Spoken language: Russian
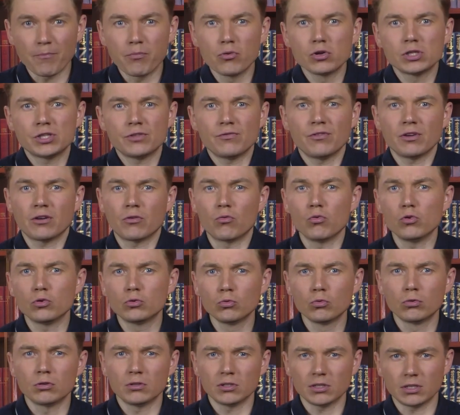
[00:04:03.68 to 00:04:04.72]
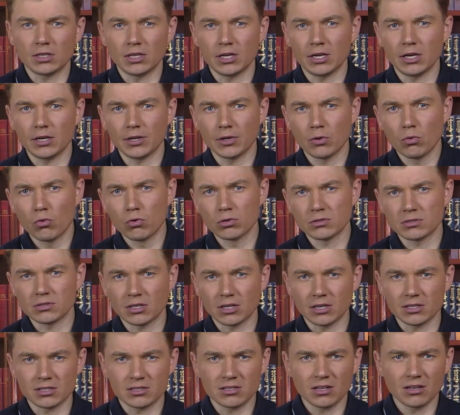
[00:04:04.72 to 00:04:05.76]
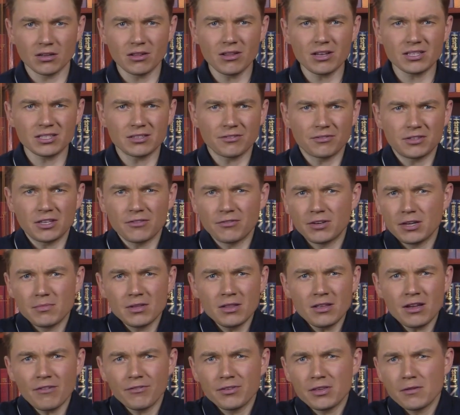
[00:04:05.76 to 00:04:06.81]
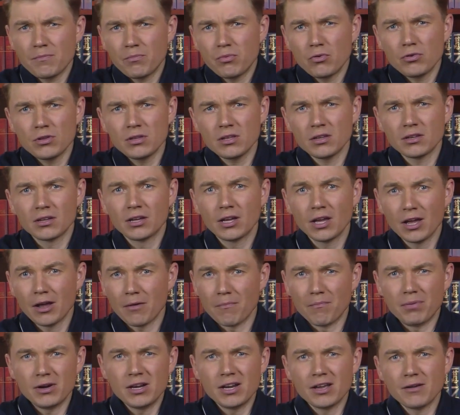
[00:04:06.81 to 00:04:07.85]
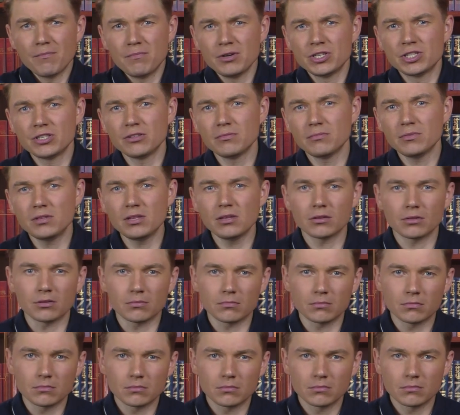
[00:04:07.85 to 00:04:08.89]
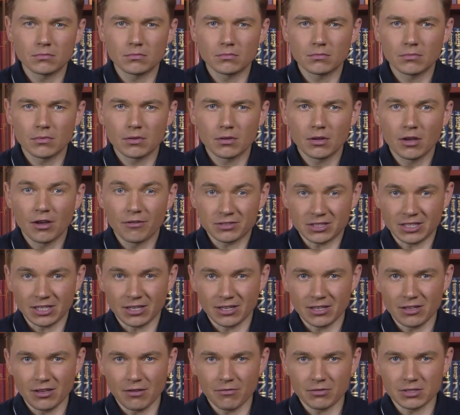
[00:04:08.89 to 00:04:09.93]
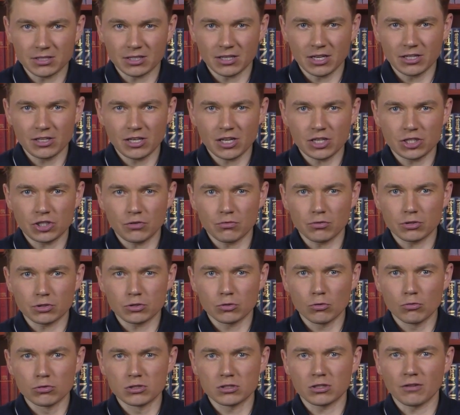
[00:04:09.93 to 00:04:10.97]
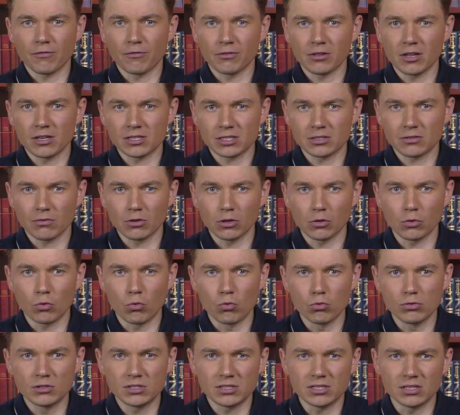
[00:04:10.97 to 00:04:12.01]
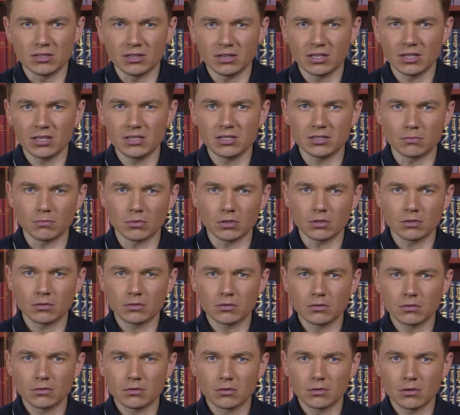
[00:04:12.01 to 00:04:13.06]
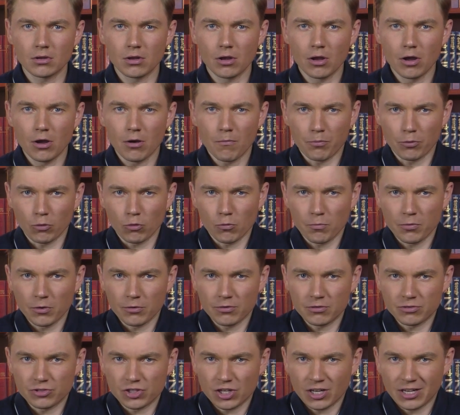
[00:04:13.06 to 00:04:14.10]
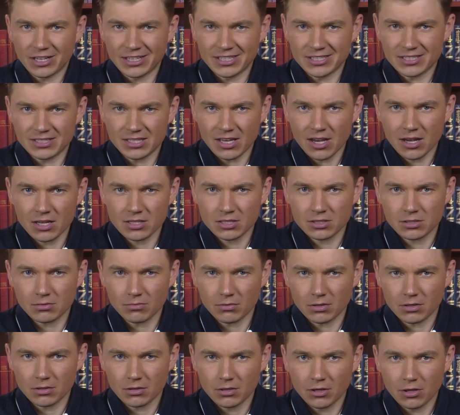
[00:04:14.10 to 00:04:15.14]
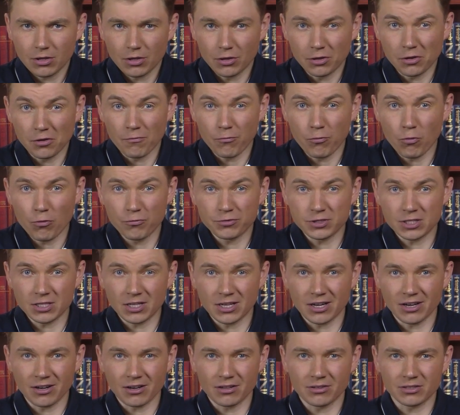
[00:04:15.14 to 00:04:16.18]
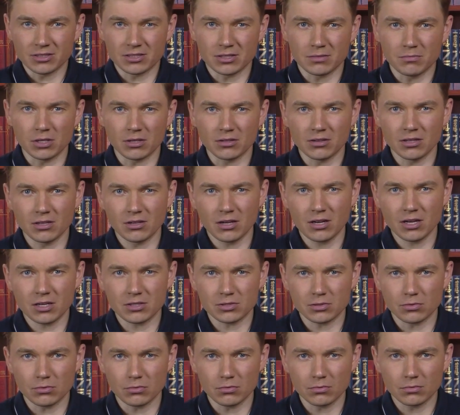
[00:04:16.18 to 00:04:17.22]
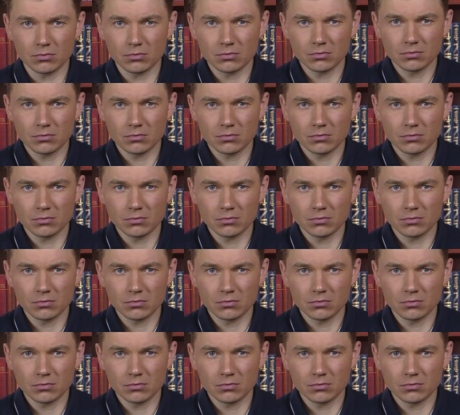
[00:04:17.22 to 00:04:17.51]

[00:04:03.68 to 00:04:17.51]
на почве культурных и религиозных разногласий в те времена в Японии были обычным делом. В стране восходящего солнца властвовал культ синтоизма. Проповедь же христианства и вовсе каралась смертной казнью.